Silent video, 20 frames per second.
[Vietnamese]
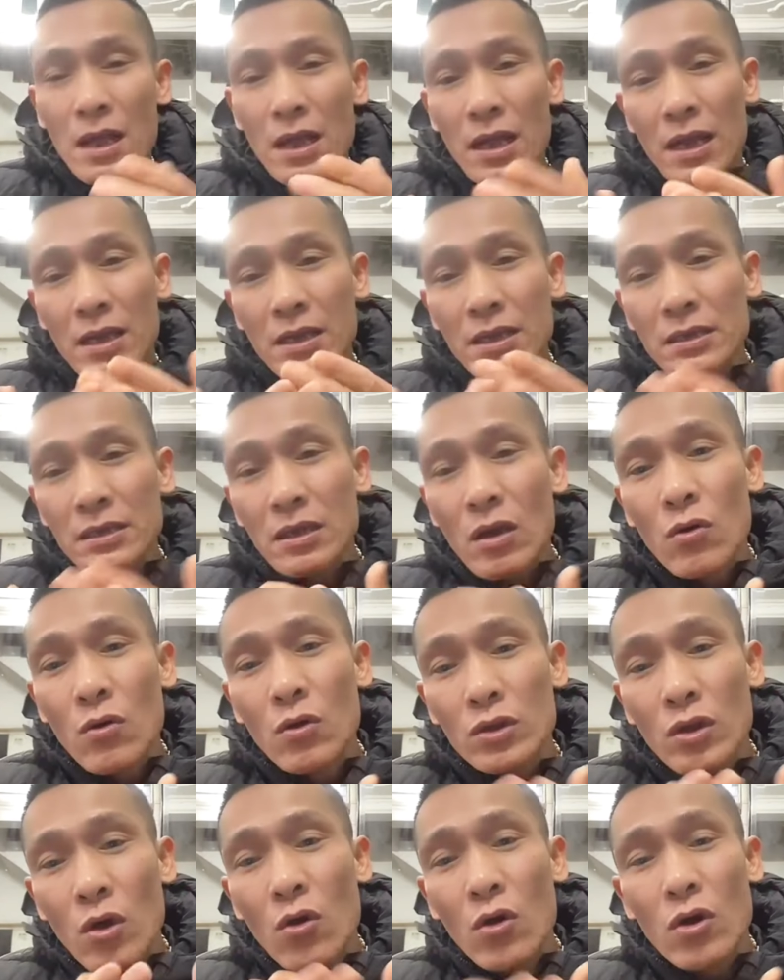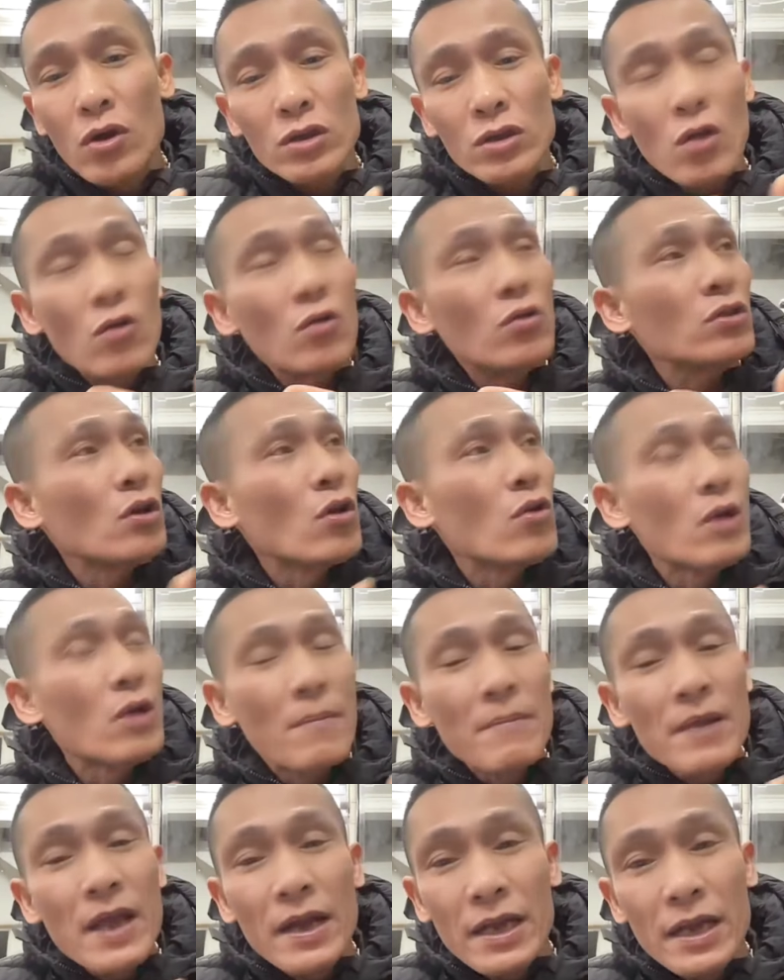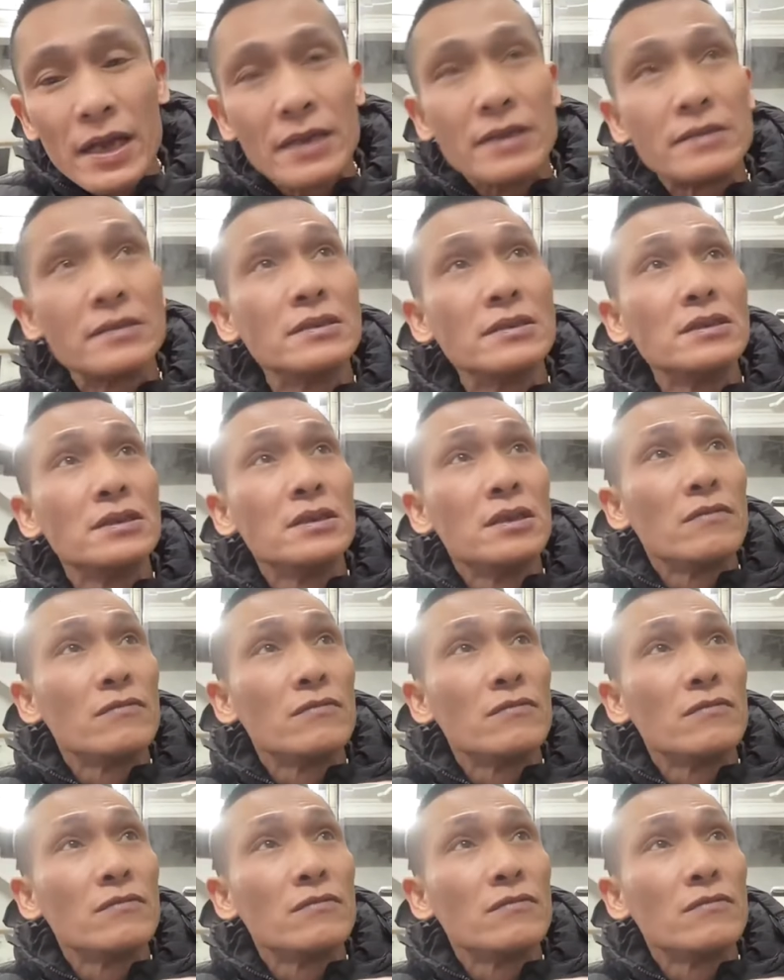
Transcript: à, cái tàu tàu tàu tàu cắm điện này